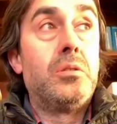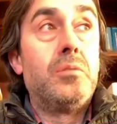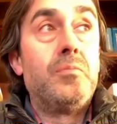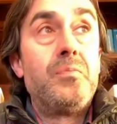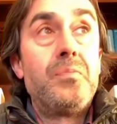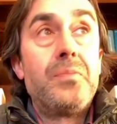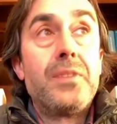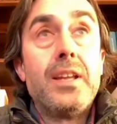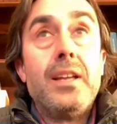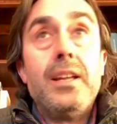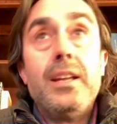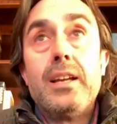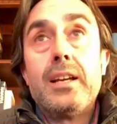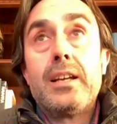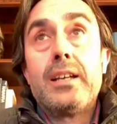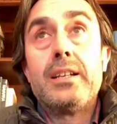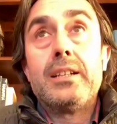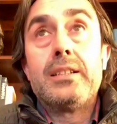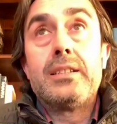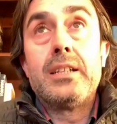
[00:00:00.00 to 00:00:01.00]
que se
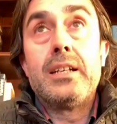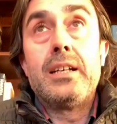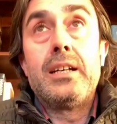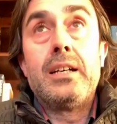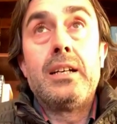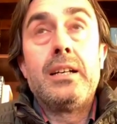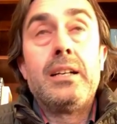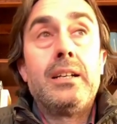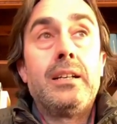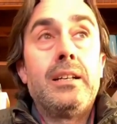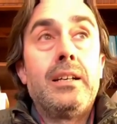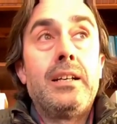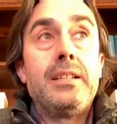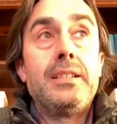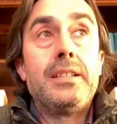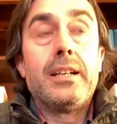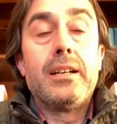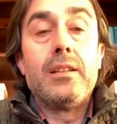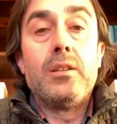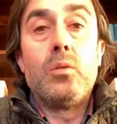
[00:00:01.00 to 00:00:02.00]
han llegado a un
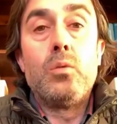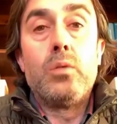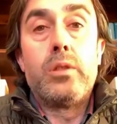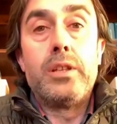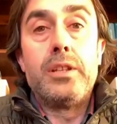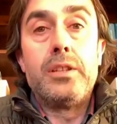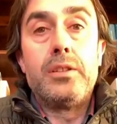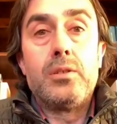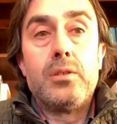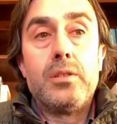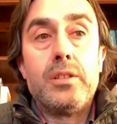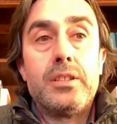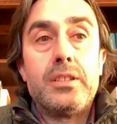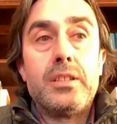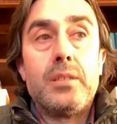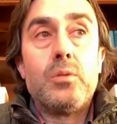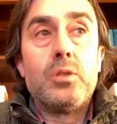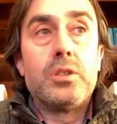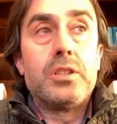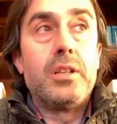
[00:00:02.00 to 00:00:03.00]
centro de esta bolsa de
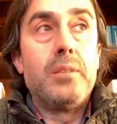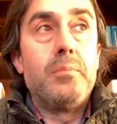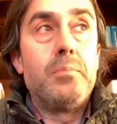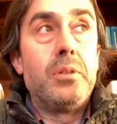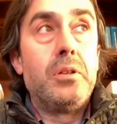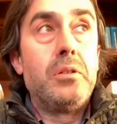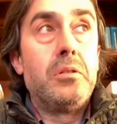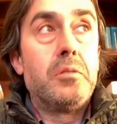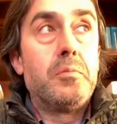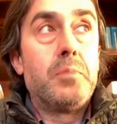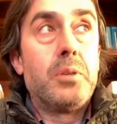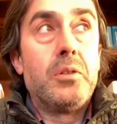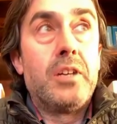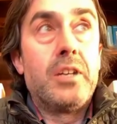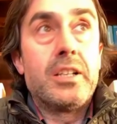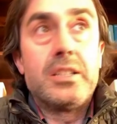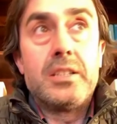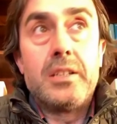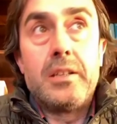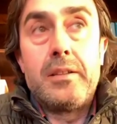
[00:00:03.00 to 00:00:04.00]
empleo es para una residencia que no
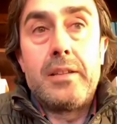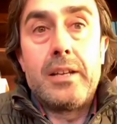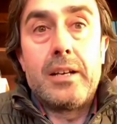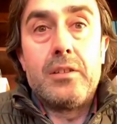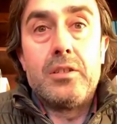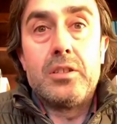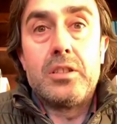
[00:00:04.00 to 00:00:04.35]
está asociada.